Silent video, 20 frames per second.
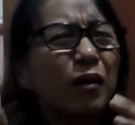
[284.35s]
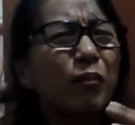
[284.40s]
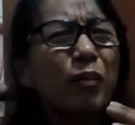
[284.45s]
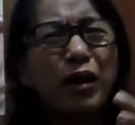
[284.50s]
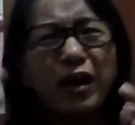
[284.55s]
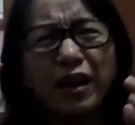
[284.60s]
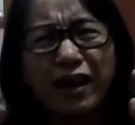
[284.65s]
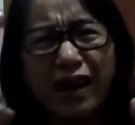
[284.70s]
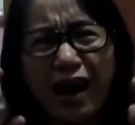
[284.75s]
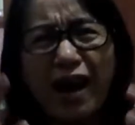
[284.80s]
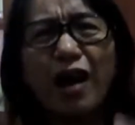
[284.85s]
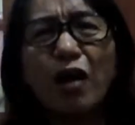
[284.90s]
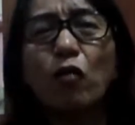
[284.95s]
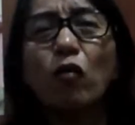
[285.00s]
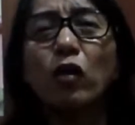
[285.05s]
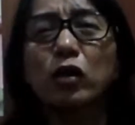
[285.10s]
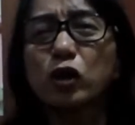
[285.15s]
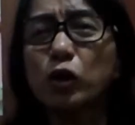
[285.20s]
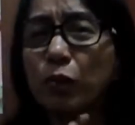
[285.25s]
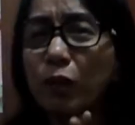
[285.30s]
Parang
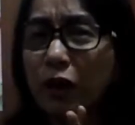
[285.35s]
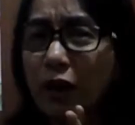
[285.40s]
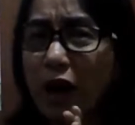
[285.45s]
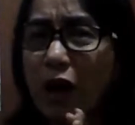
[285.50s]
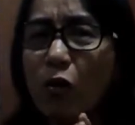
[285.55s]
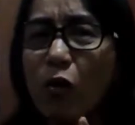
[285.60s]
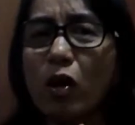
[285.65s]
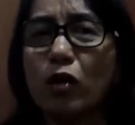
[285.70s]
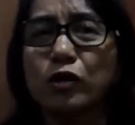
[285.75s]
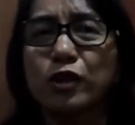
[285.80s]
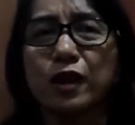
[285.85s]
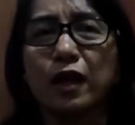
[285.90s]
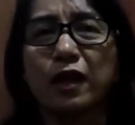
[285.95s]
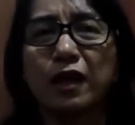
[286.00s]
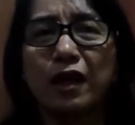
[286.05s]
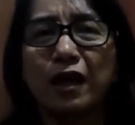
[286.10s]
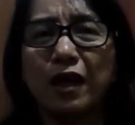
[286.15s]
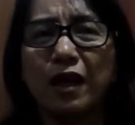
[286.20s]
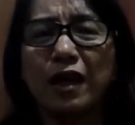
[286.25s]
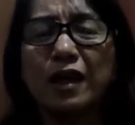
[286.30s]
naawa, sobrang naawa ako sa
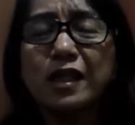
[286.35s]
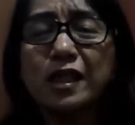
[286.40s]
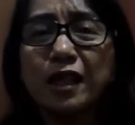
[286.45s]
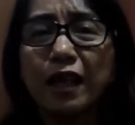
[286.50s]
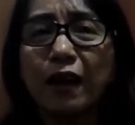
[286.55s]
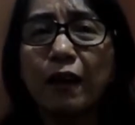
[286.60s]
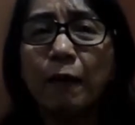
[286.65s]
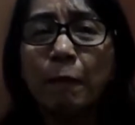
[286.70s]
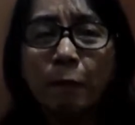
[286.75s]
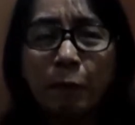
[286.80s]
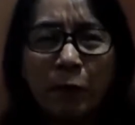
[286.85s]
kanila kasi